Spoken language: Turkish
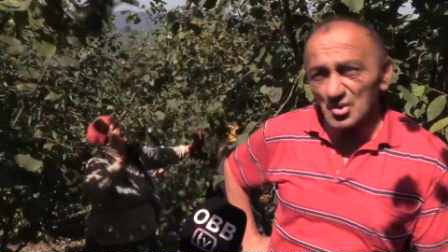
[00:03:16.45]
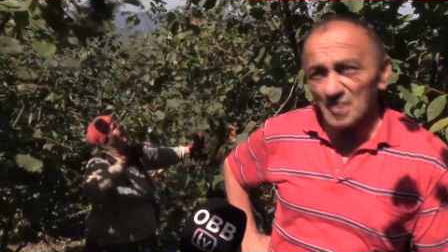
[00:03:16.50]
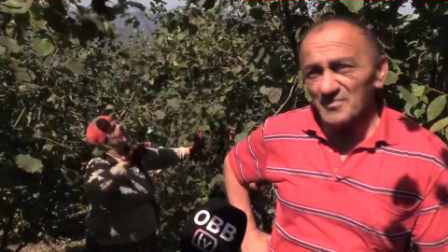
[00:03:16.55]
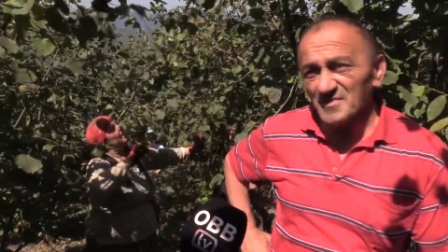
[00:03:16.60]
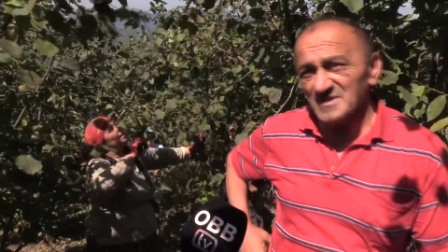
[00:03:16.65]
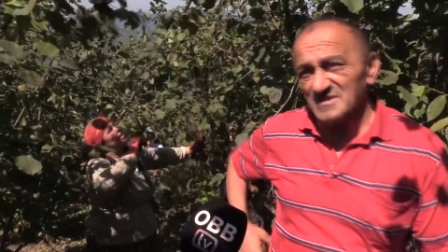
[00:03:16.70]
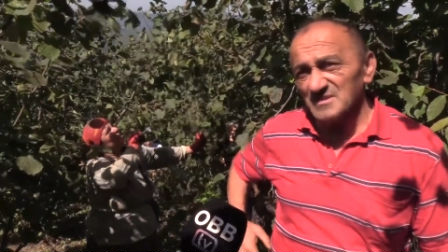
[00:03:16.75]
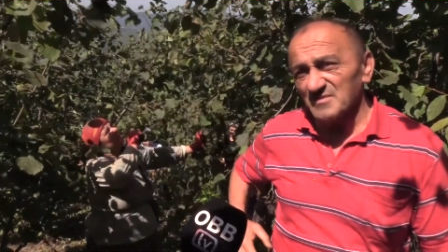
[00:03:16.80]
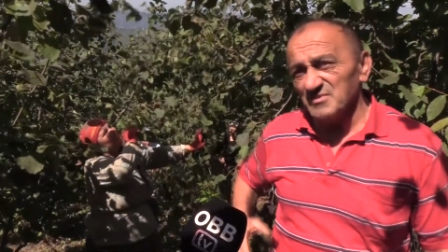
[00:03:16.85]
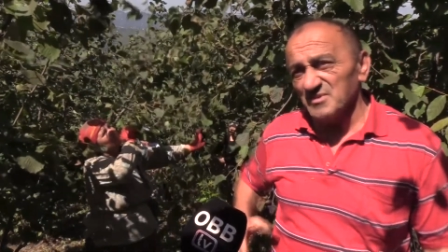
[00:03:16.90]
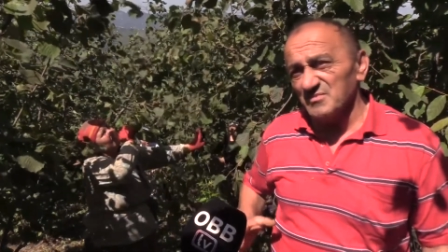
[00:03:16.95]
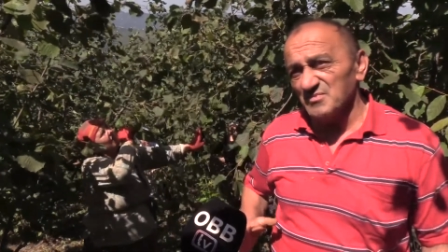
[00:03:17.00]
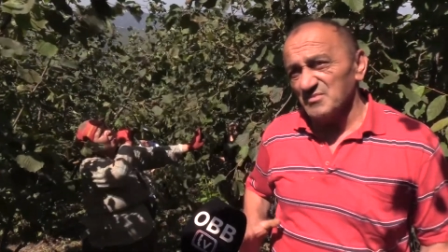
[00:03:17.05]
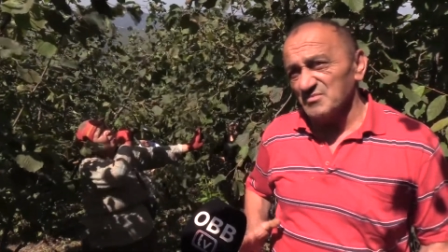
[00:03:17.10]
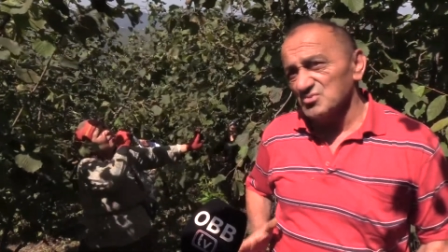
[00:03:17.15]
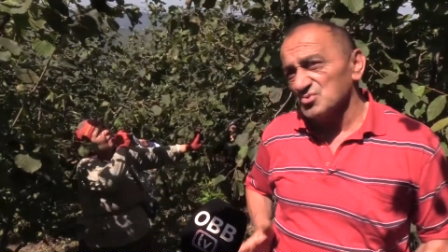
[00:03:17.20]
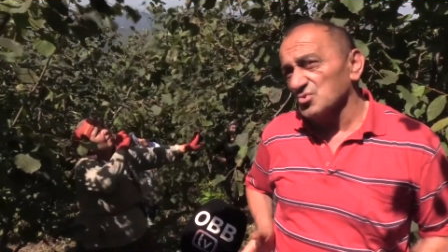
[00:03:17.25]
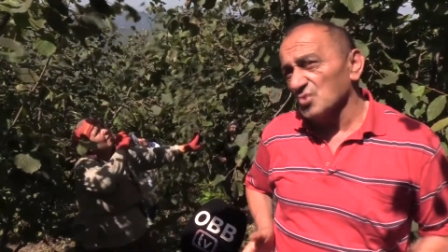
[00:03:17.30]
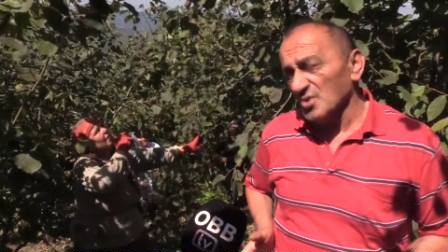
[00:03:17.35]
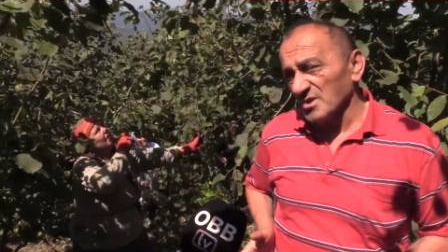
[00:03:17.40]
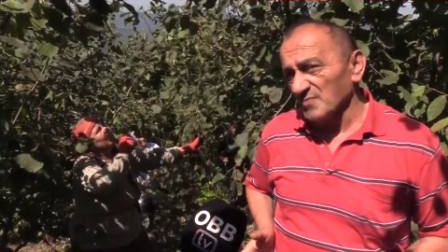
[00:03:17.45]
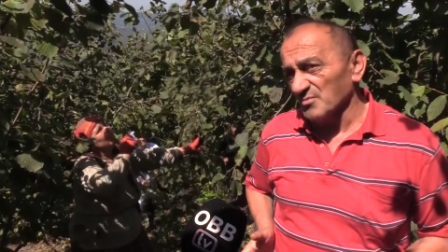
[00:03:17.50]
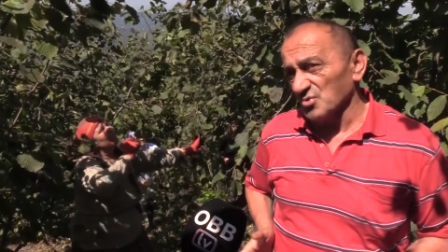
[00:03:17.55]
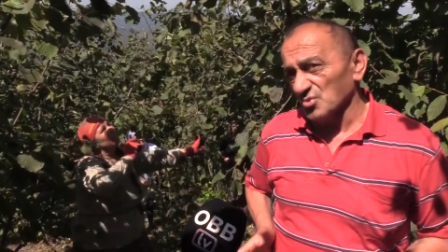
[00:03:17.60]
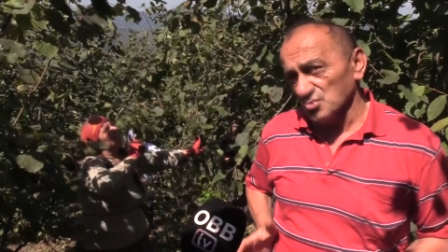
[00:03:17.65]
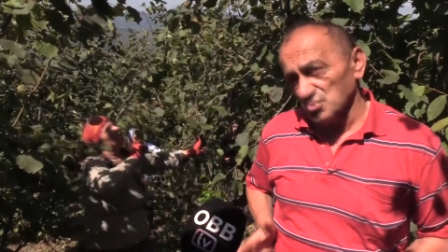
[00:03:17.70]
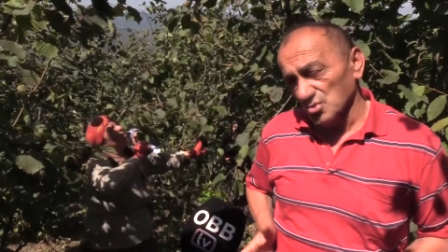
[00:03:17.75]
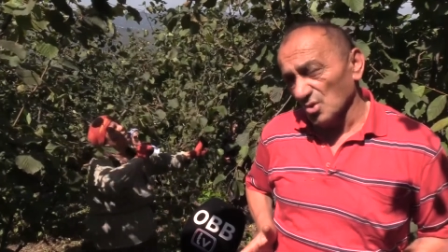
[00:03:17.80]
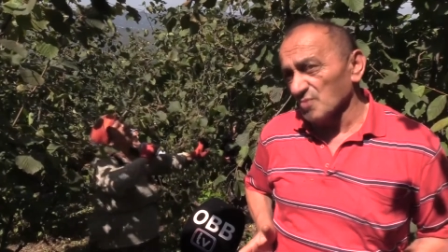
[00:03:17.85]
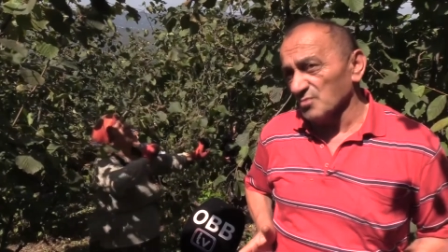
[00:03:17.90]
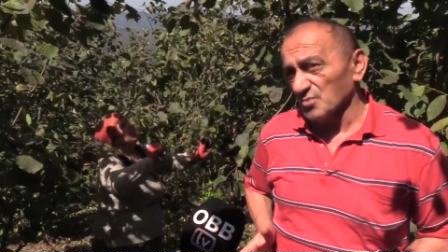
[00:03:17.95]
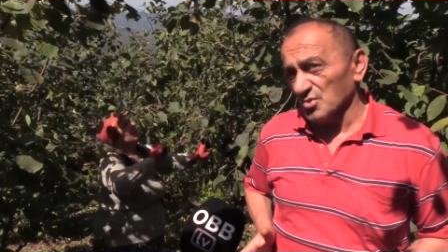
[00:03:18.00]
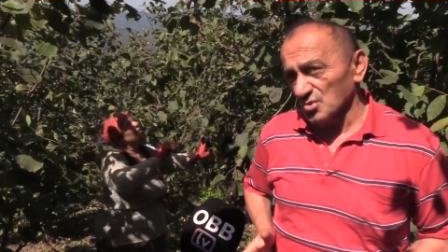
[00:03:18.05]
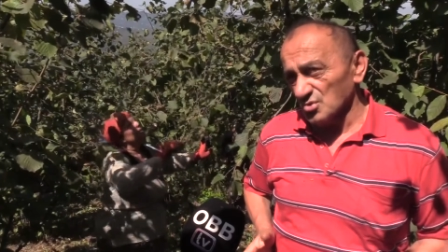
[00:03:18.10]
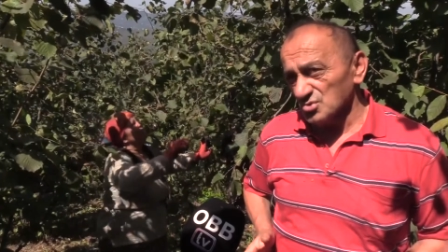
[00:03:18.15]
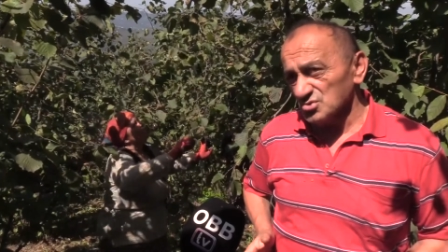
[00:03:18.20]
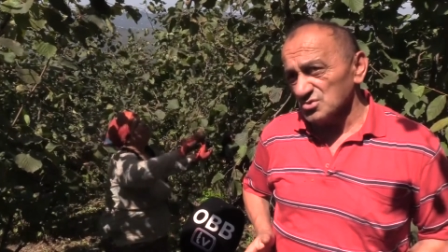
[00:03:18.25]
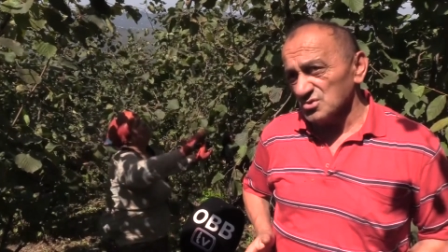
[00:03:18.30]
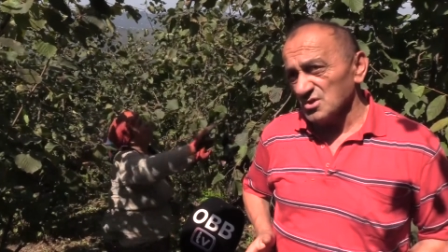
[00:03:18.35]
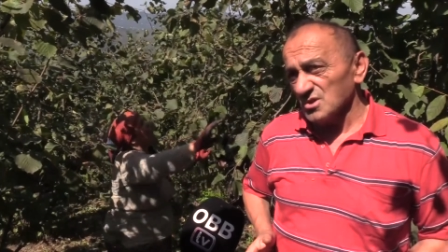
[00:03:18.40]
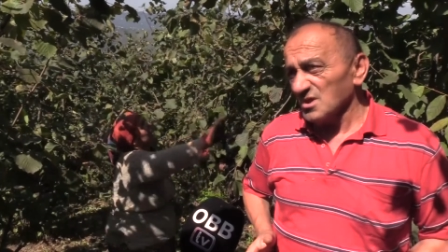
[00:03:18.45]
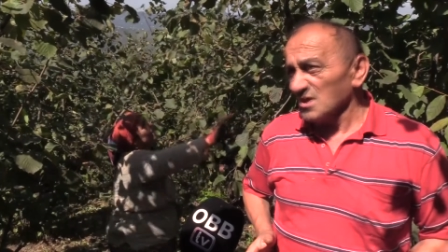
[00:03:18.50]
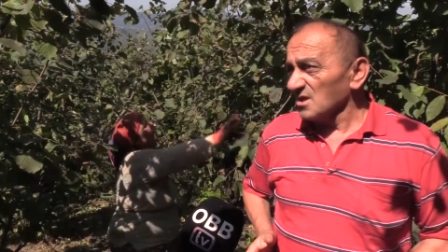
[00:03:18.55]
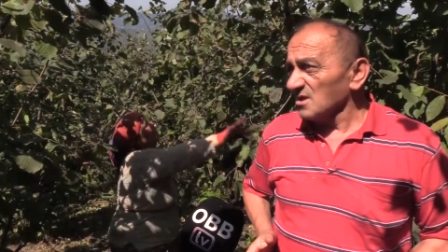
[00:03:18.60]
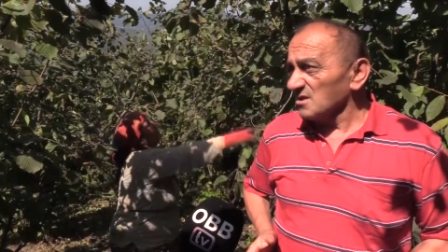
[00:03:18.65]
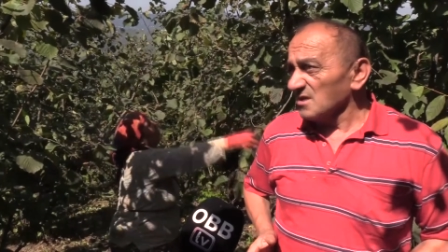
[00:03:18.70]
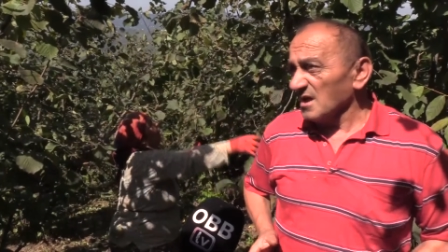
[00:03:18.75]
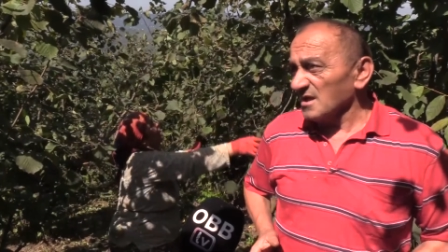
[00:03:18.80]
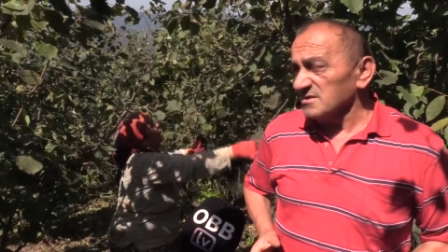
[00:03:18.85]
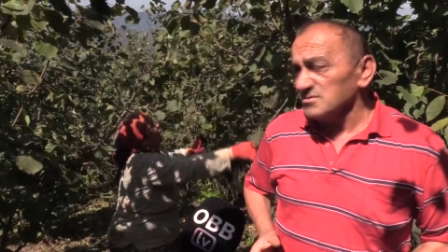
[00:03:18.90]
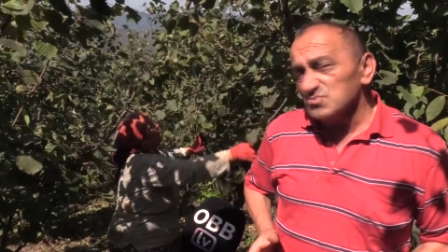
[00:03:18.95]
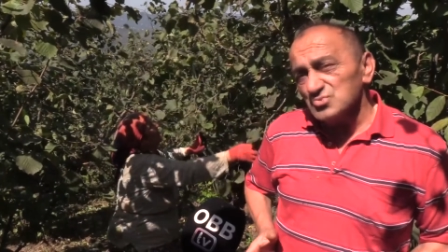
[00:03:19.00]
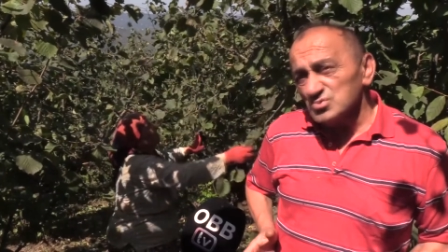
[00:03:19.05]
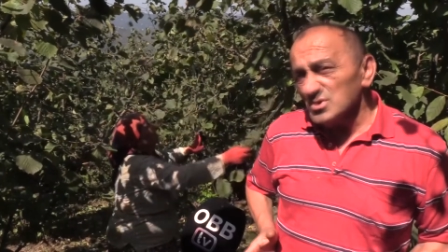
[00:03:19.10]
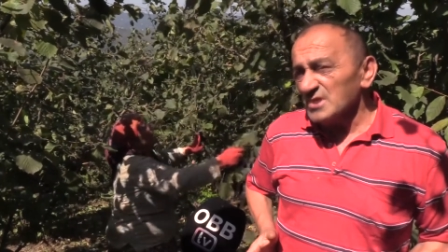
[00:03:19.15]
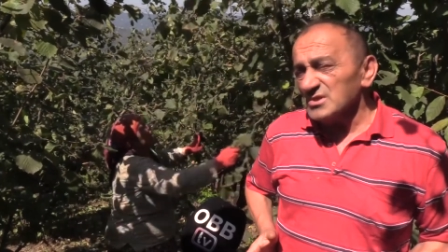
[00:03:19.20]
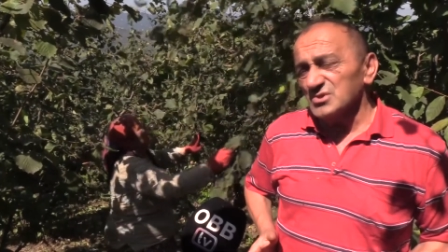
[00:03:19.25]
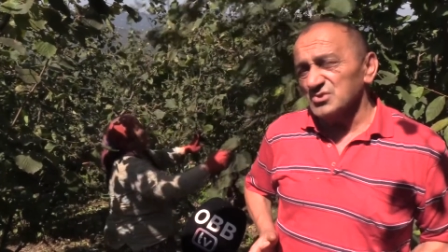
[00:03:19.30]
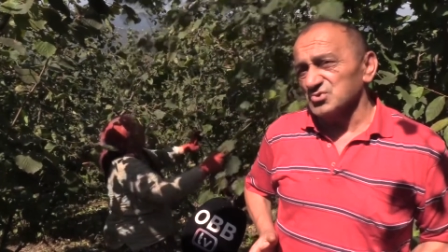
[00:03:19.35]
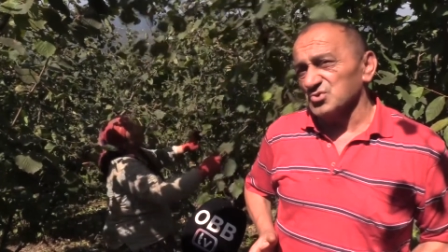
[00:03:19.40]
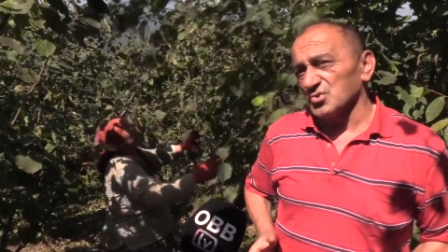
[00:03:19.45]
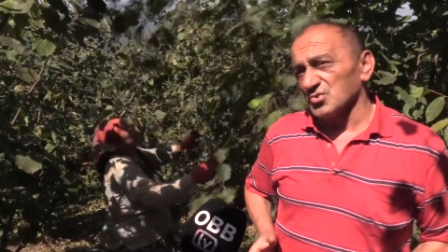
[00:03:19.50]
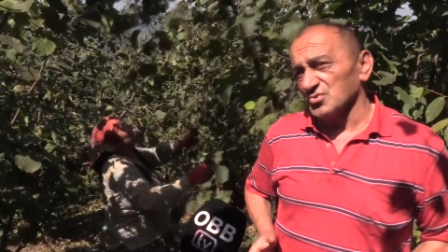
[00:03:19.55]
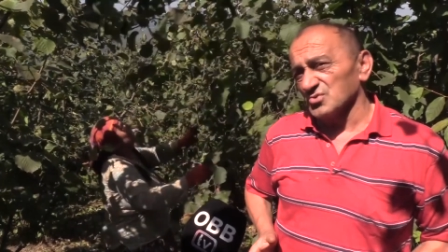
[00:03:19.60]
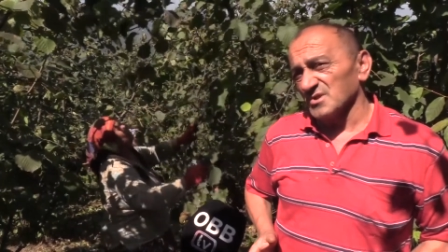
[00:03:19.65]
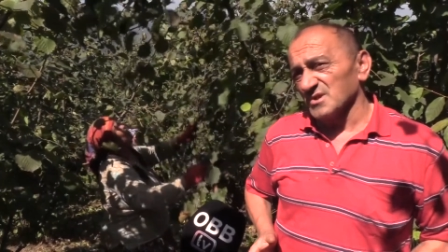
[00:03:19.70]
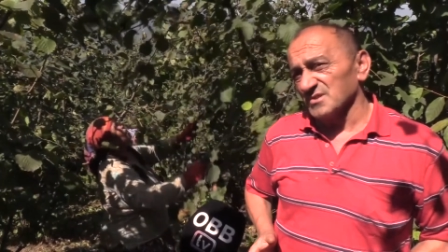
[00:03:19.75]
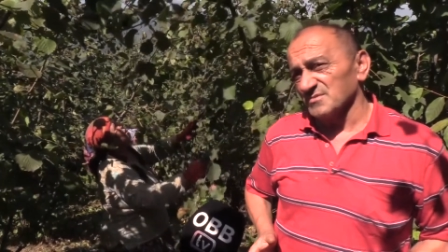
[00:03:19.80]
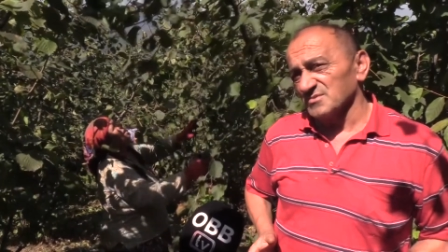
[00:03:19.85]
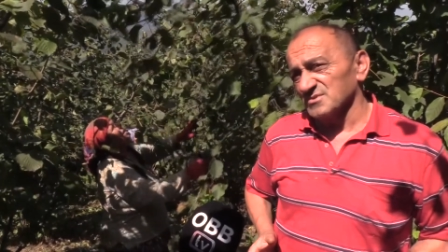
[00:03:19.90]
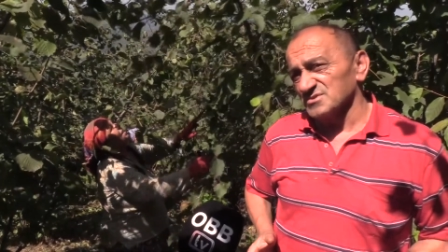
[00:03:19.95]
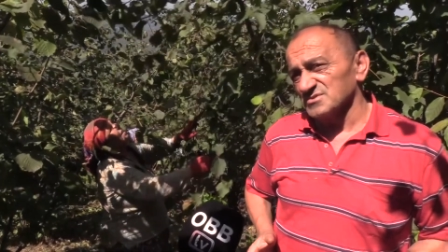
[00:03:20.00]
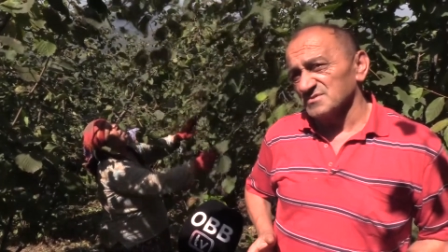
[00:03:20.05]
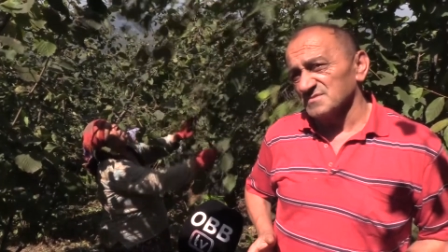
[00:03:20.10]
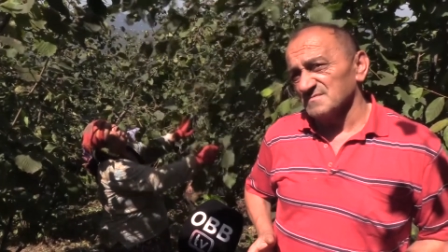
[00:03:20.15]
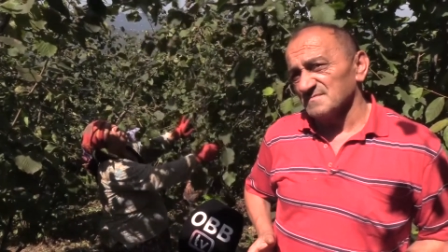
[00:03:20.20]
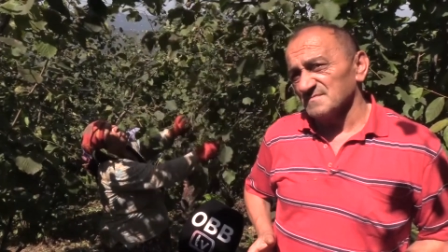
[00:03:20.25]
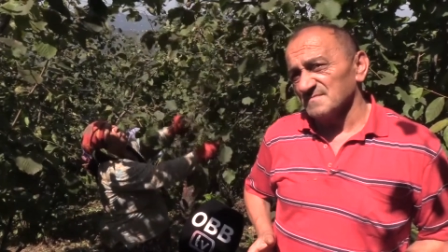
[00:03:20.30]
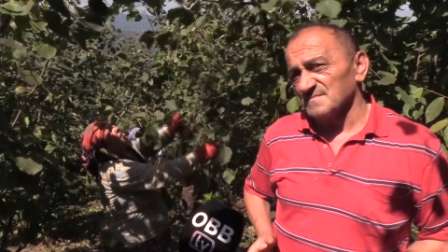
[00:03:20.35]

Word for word: Çok fazla birbirimizi yoramıyoruz, yormuyoruz. Yani güzel geçiyor günlerimiz.